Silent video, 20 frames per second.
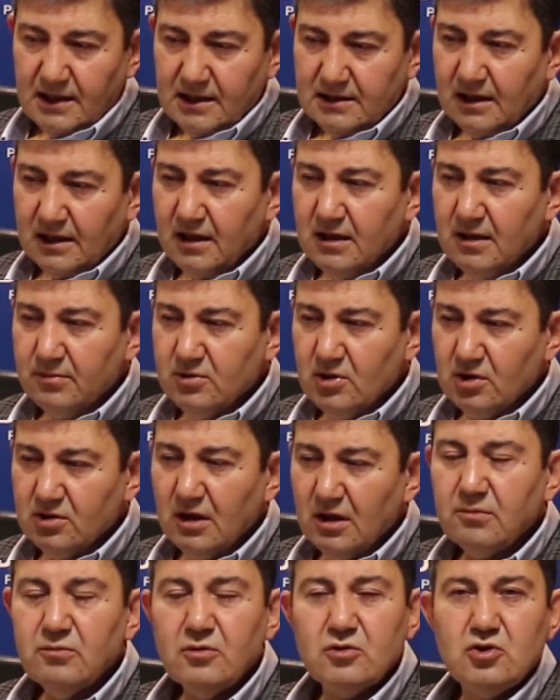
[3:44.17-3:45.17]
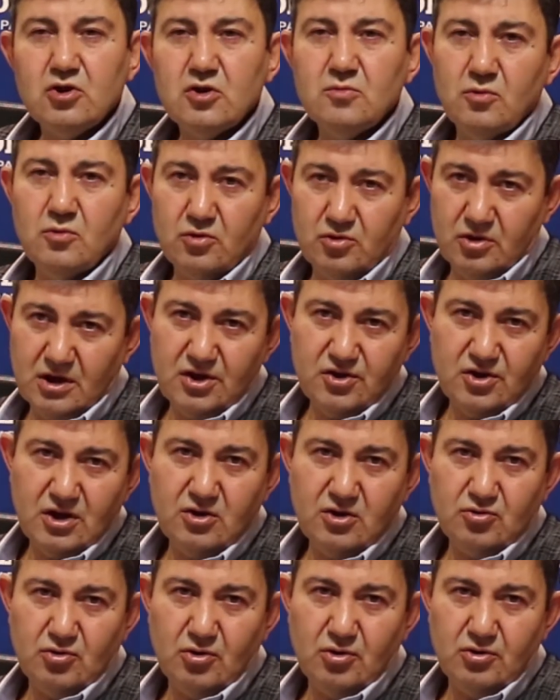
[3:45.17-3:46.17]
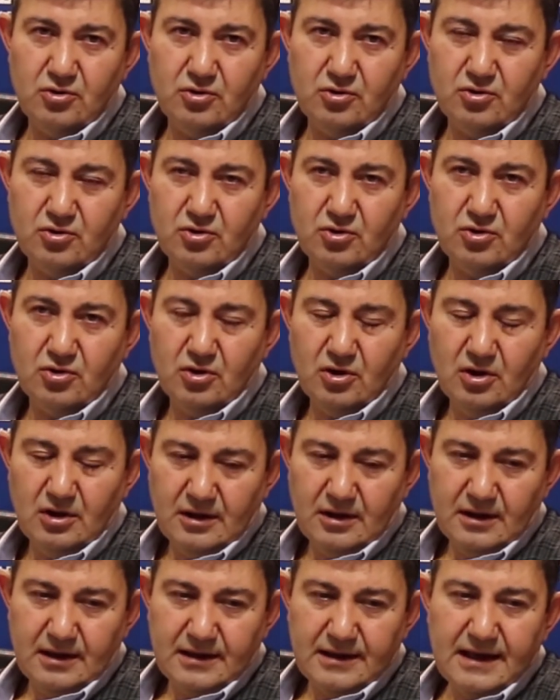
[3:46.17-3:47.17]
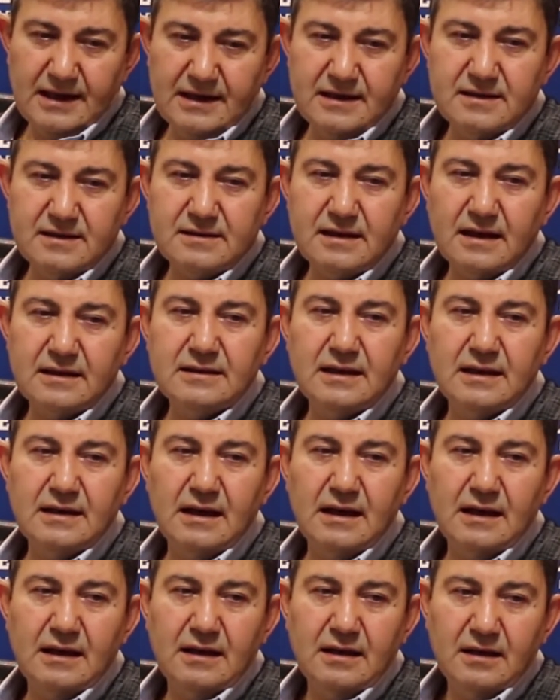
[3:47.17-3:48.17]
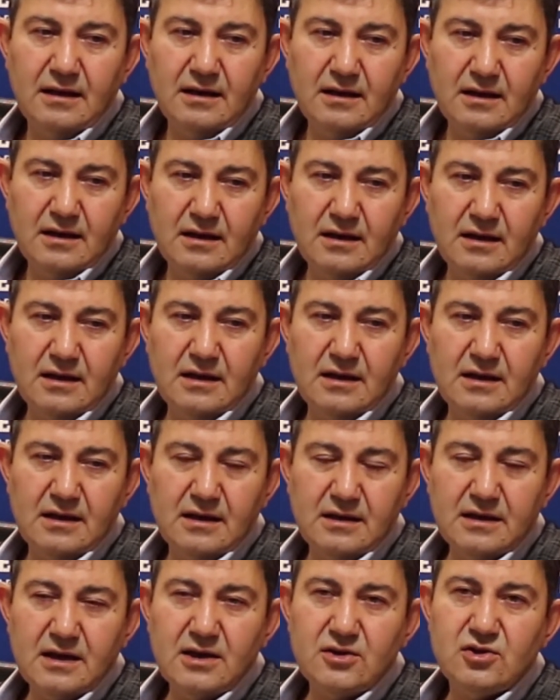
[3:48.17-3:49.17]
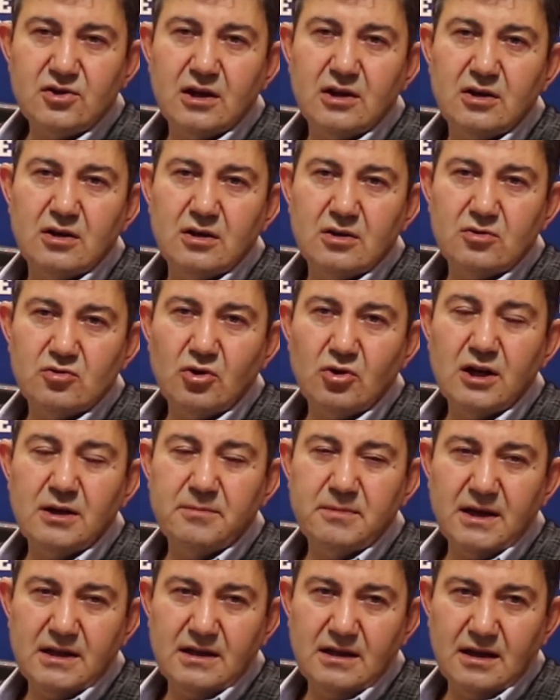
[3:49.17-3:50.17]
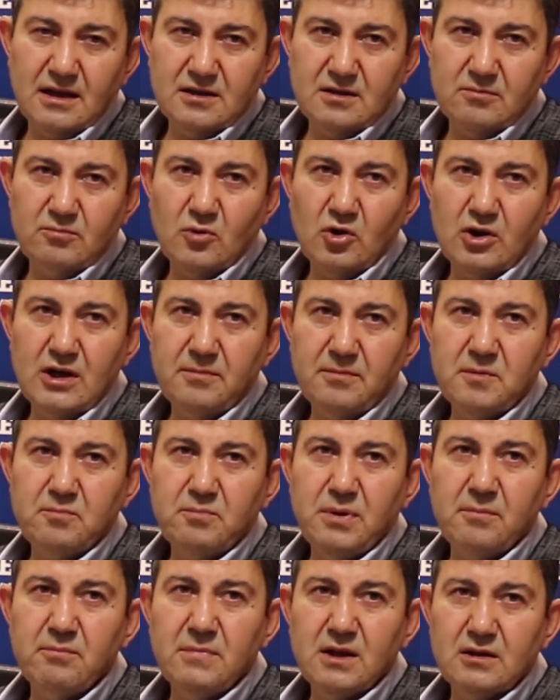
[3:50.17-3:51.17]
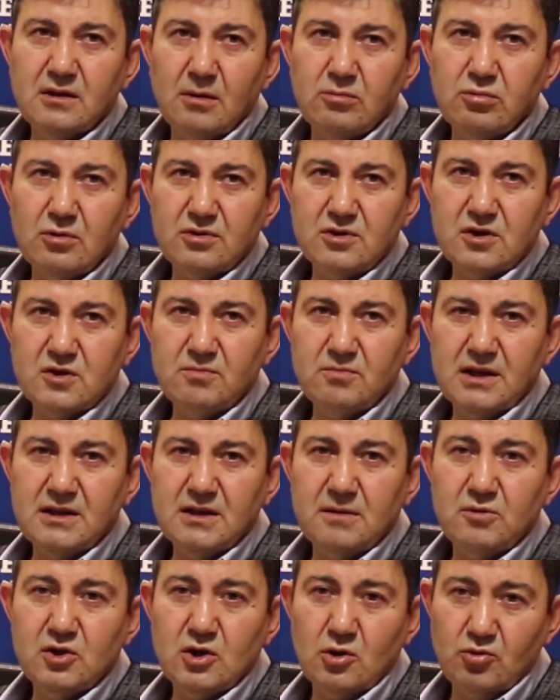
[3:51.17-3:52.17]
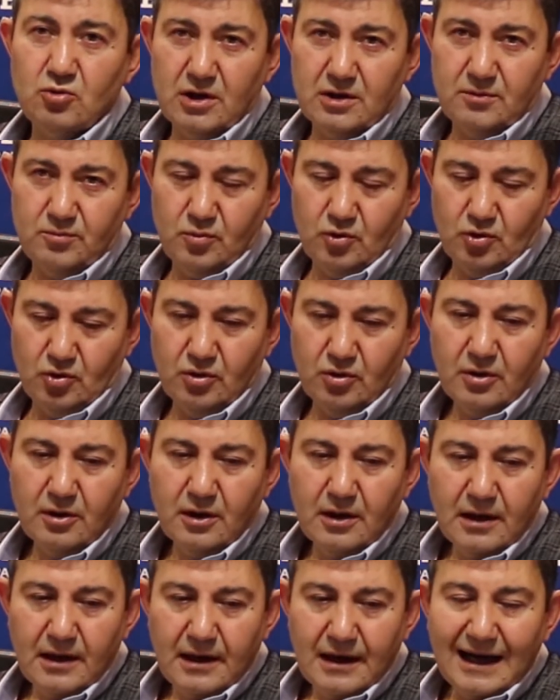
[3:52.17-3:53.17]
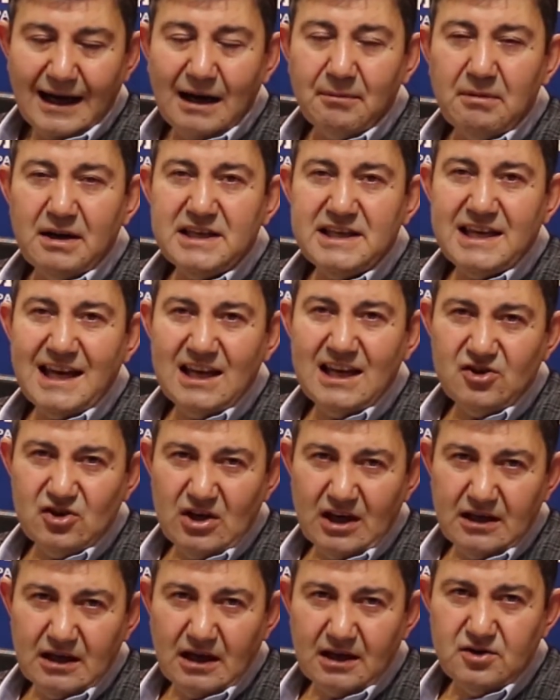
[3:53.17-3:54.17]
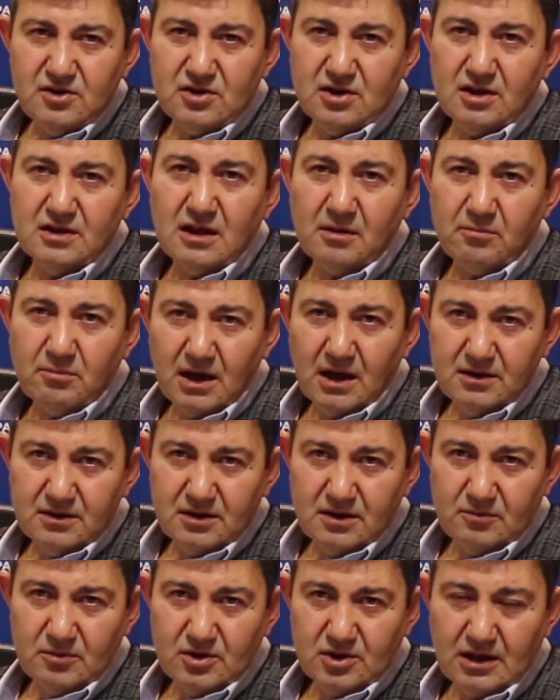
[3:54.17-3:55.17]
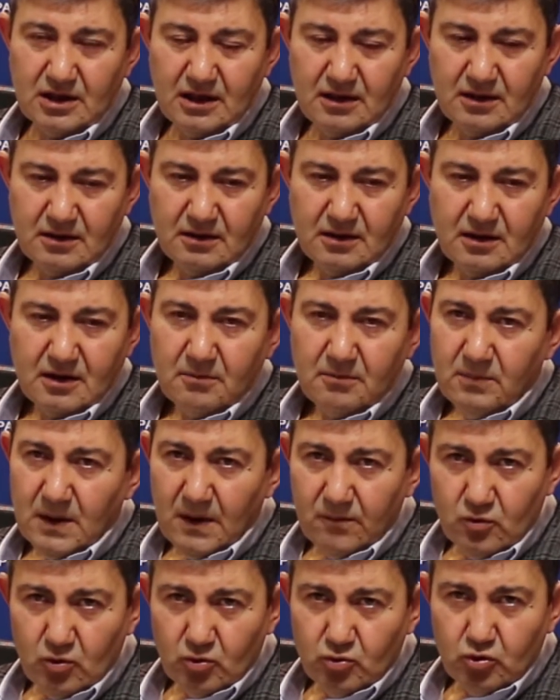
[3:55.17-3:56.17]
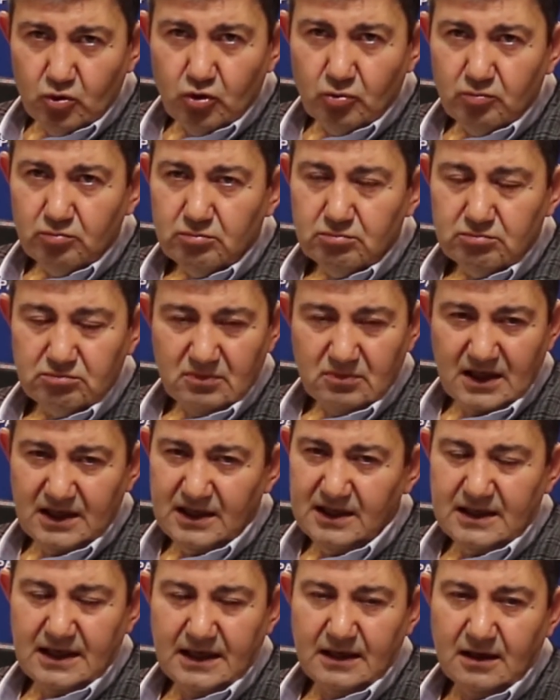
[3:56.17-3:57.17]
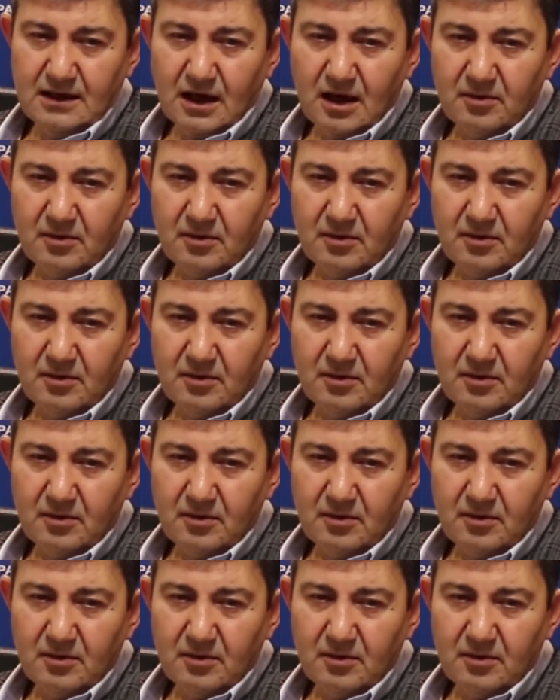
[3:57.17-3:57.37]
Karamsar tablo çizmiyoruz. geç şeyi söylüyoruz. Yani insanlara ee, gerçeği söylemek lazım. Böyle bir pembe tablo çizmek de bir şey üretmiyor. Ama gelecek açısından baktığımızda mevcut durum iyi değil.